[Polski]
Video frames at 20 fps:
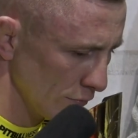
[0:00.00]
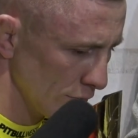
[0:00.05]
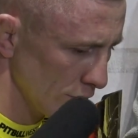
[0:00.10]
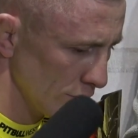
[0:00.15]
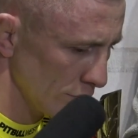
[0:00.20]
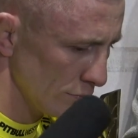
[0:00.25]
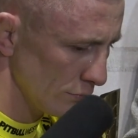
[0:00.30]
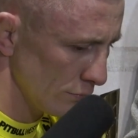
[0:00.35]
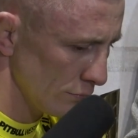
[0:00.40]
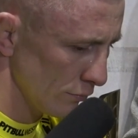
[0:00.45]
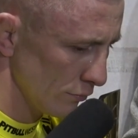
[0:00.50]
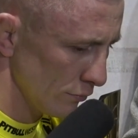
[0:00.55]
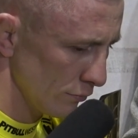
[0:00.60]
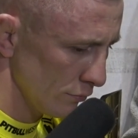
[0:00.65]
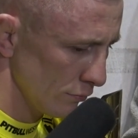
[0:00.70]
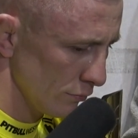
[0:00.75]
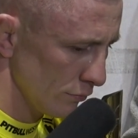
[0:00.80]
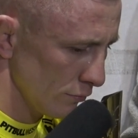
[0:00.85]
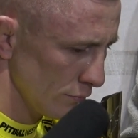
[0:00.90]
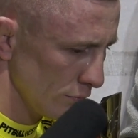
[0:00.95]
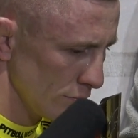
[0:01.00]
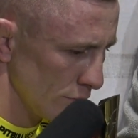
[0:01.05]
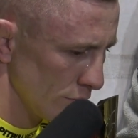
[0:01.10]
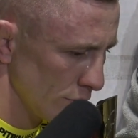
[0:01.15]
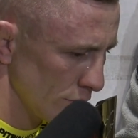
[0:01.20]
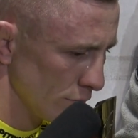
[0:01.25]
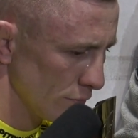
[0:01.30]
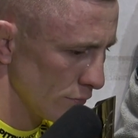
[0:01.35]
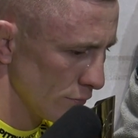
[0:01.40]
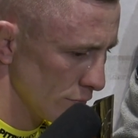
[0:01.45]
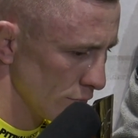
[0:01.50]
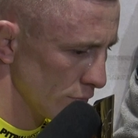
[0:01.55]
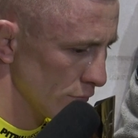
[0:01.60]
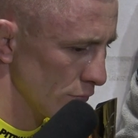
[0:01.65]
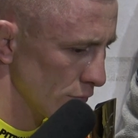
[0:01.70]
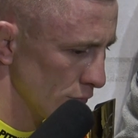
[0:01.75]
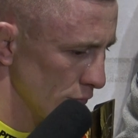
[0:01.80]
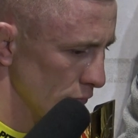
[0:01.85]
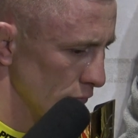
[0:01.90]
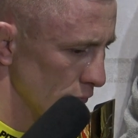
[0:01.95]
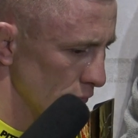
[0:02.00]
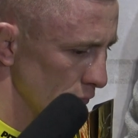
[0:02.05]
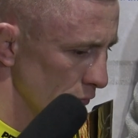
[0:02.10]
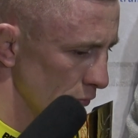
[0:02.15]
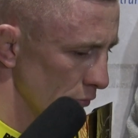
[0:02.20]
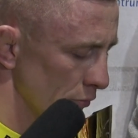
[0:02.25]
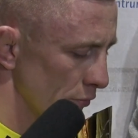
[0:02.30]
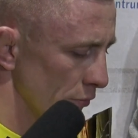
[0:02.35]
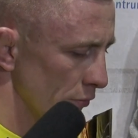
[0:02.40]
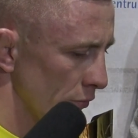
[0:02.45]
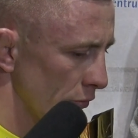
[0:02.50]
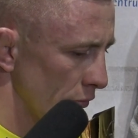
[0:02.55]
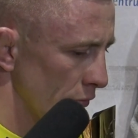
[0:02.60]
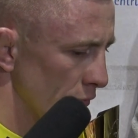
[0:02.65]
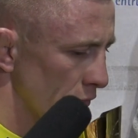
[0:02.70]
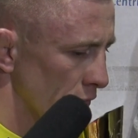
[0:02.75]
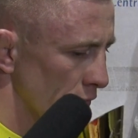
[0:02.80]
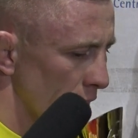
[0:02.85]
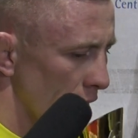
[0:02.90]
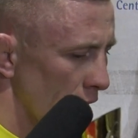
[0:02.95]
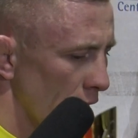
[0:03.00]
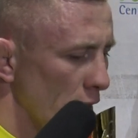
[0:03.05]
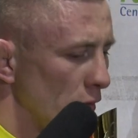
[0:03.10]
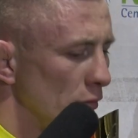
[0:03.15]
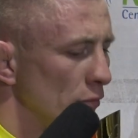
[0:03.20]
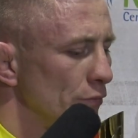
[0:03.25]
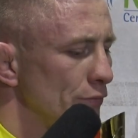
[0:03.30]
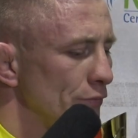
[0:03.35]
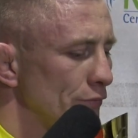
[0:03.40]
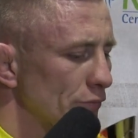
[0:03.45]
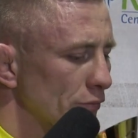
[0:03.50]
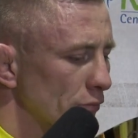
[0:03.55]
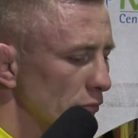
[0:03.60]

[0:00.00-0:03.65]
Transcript: Dlatego mówisz o tym, że, że gdzieś byłeś nastawiony, żeby tego unikać?